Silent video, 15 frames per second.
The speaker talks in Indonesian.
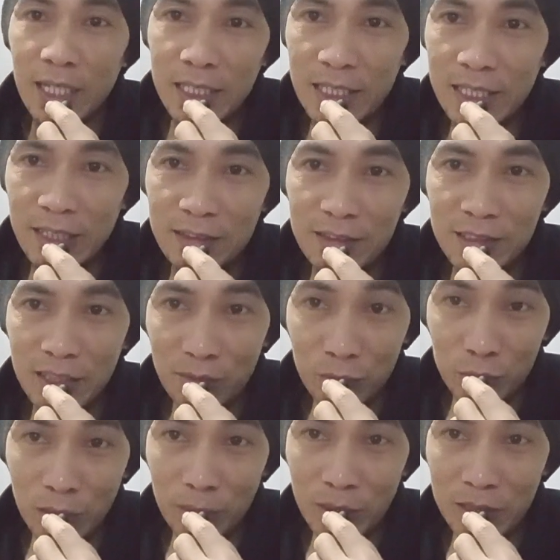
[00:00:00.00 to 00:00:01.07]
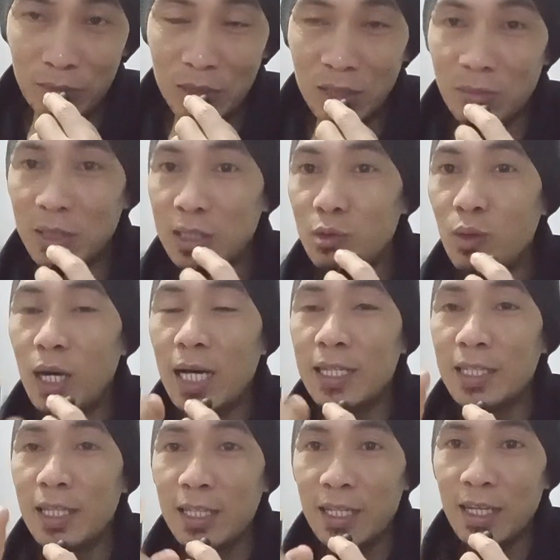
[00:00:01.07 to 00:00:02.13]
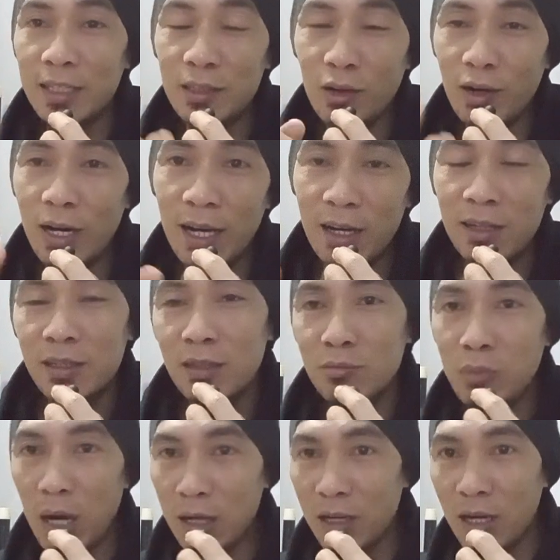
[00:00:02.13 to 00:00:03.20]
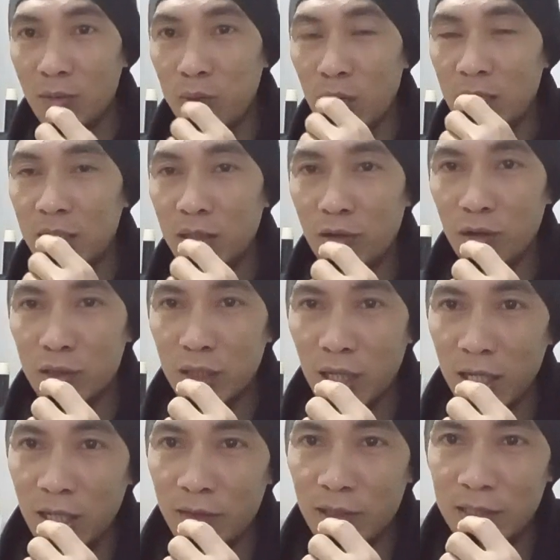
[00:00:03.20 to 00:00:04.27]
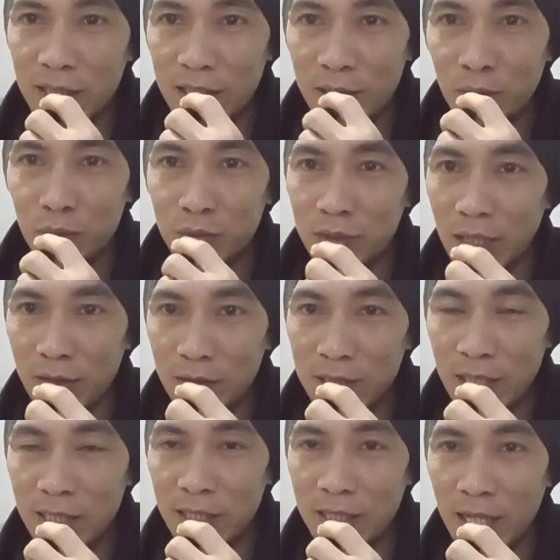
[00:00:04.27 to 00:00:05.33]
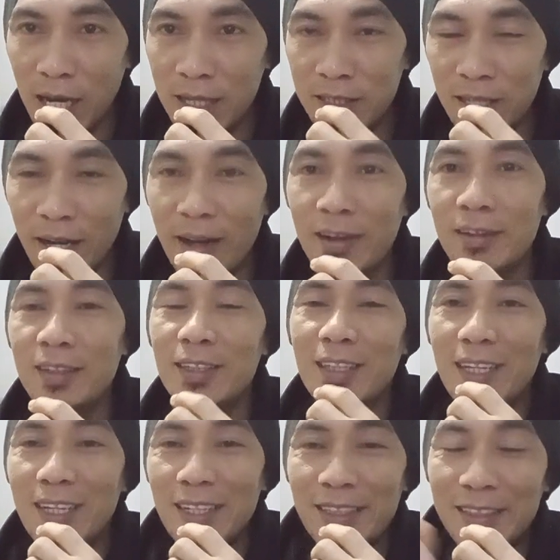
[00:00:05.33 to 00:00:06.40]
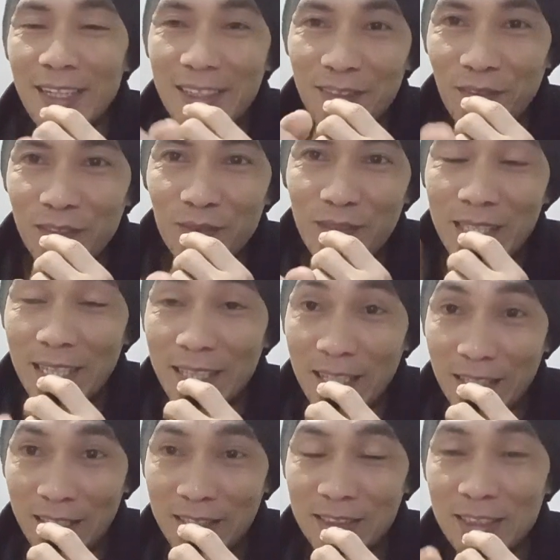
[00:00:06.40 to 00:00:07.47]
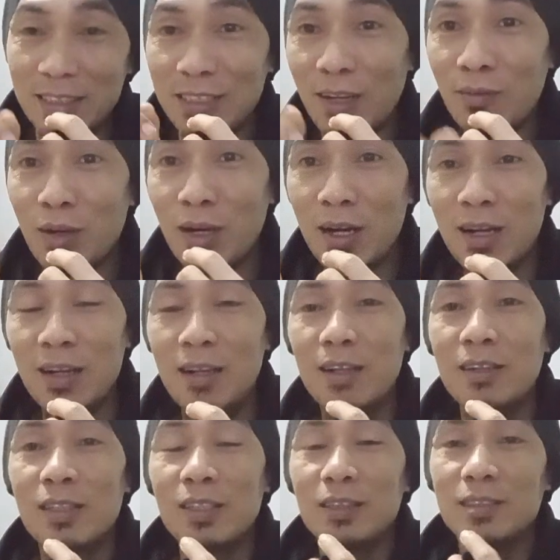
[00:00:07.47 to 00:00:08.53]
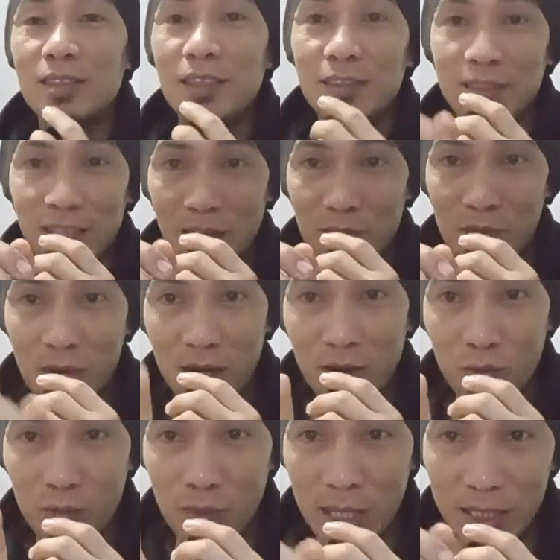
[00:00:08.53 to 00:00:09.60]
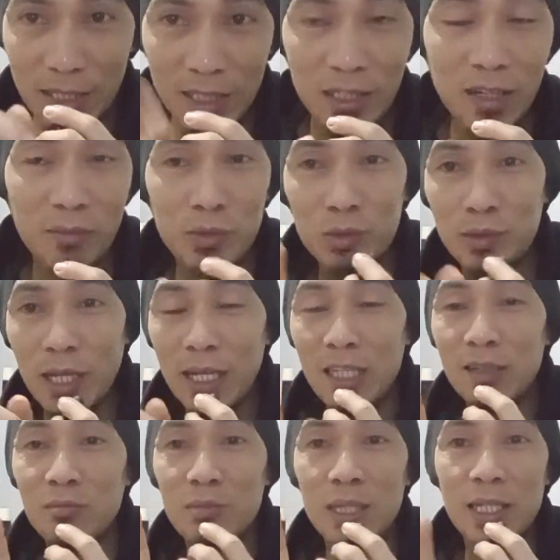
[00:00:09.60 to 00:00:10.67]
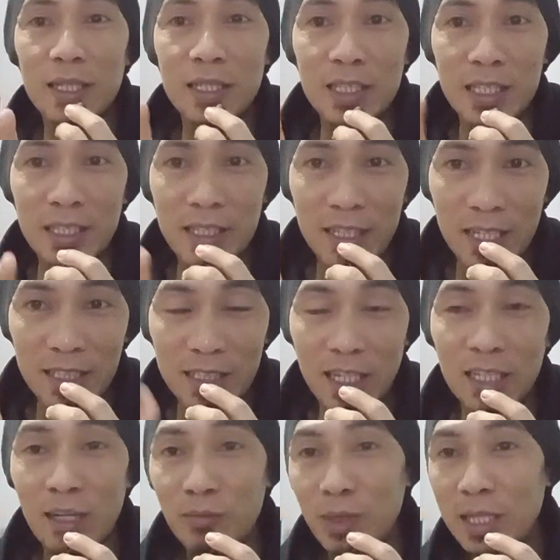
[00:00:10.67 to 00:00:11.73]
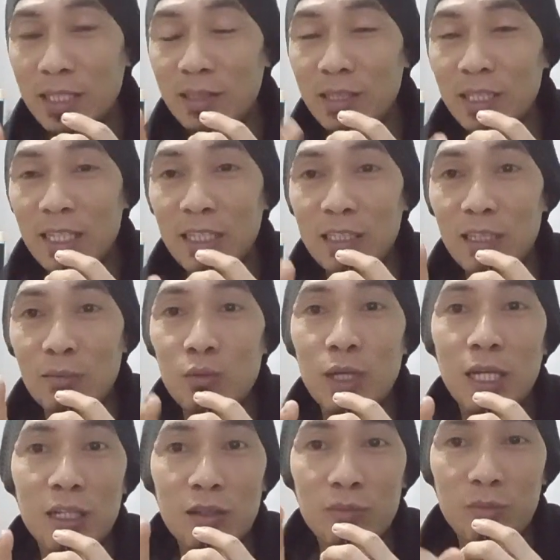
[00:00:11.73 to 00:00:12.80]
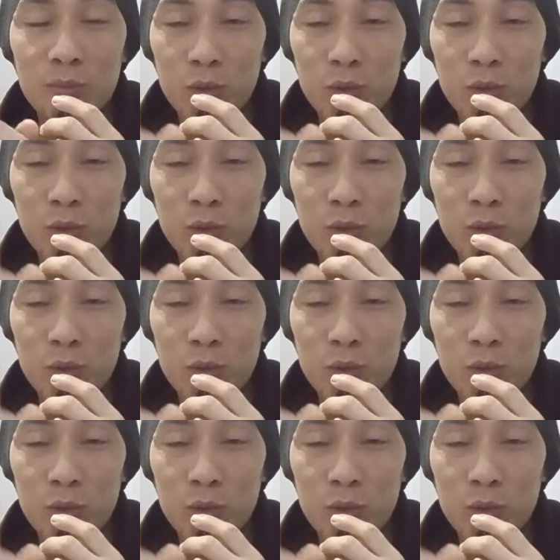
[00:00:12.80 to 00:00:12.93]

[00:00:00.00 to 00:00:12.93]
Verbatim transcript: jadikan setiap ucapan teman-teman itu adalah doa bang abang ini kok sekarang udah jadi ustadz udah jadi kiai ya ya teman-teman ya karena kan sesama sesama umat Islam itu saling mengingatkan apalagi kan di bulan